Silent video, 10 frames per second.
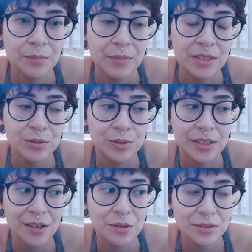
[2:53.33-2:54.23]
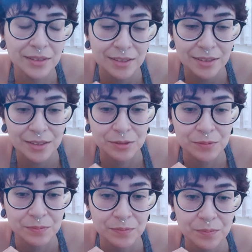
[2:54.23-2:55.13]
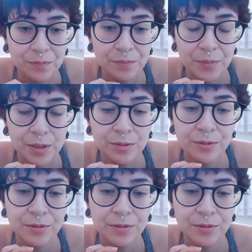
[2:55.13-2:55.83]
Mas o que aconteceu? Pelo